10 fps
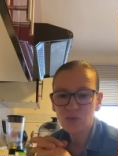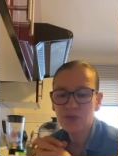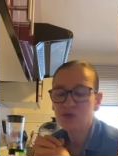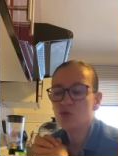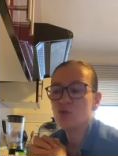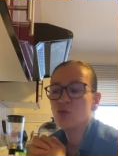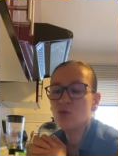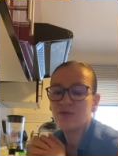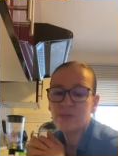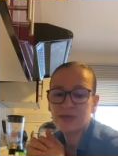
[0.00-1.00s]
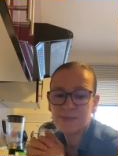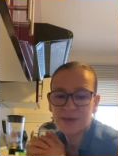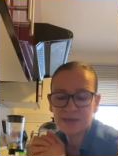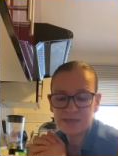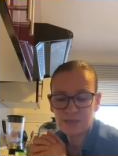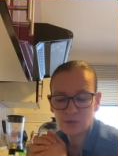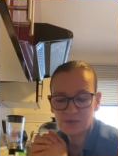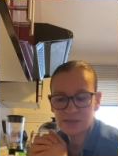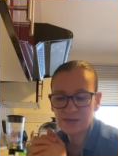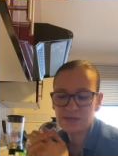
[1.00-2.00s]
parce qu'au moment où on va préparer sa
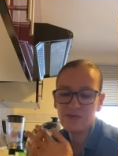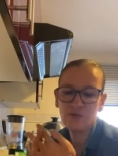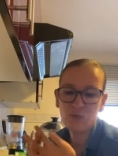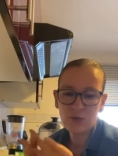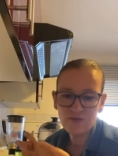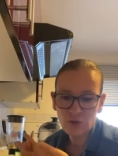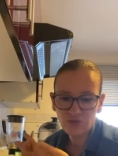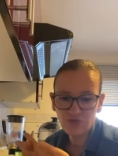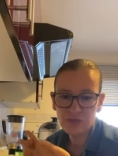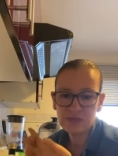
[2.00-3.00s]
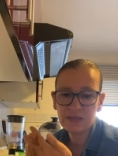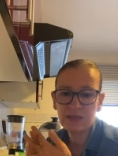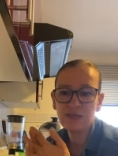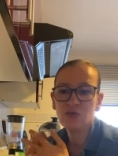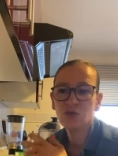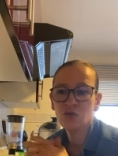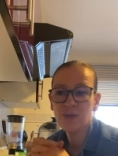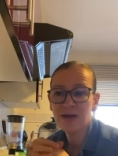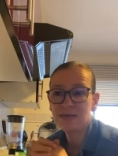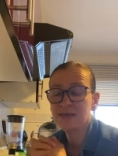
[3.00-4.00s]
recette, il vaut mieux avoir tous les ingrédients de
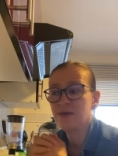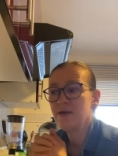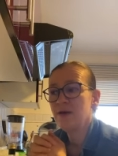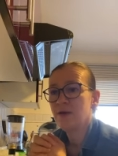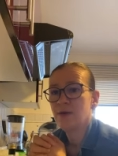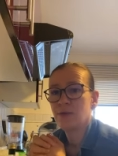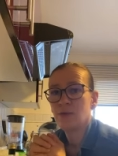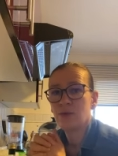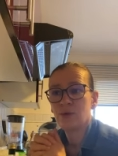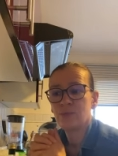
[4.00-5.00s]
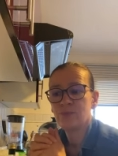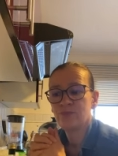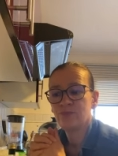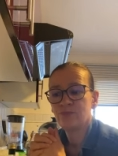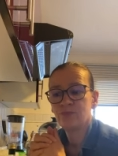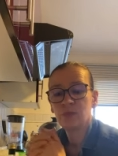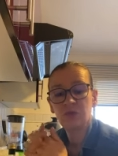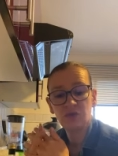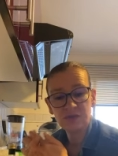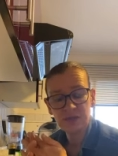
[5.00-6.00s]
base euh,
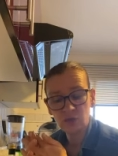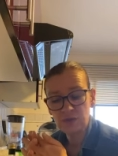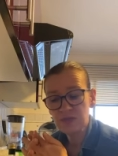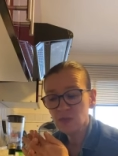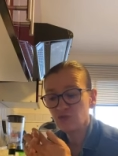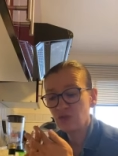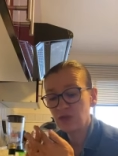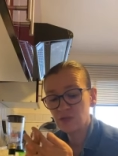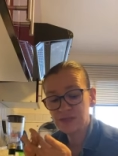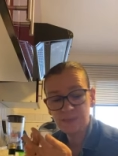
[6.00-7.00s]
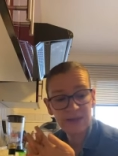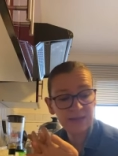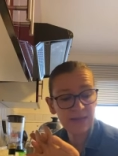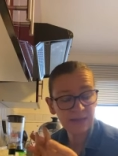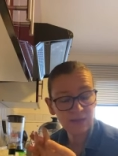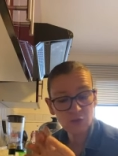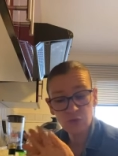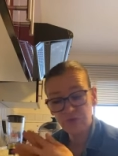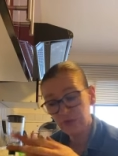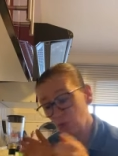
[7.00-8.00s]
dans sa cuisine, en tout cas dans ses placards et dans son
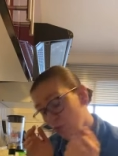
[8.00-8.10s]
frigo